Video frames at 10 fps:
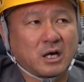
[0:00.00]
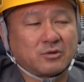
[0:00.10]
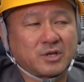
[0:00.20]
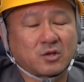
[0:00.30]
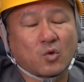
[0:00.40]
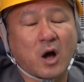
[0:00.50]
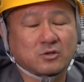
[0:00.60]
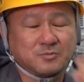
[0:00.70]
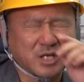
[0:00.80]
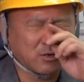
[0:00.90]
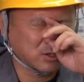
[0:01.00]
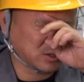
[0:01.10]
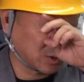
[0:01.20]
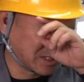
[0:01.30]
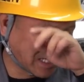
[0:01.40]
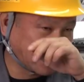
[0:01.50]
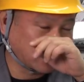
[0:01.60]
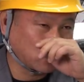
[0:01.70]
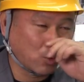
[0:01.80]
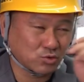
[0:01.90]
あのネットワークみたいなのを作りた
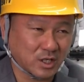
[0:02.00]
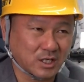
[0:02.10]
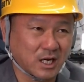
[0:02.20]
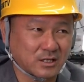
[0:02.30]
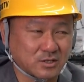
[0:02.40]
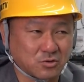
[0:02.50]
いっていう目的があって、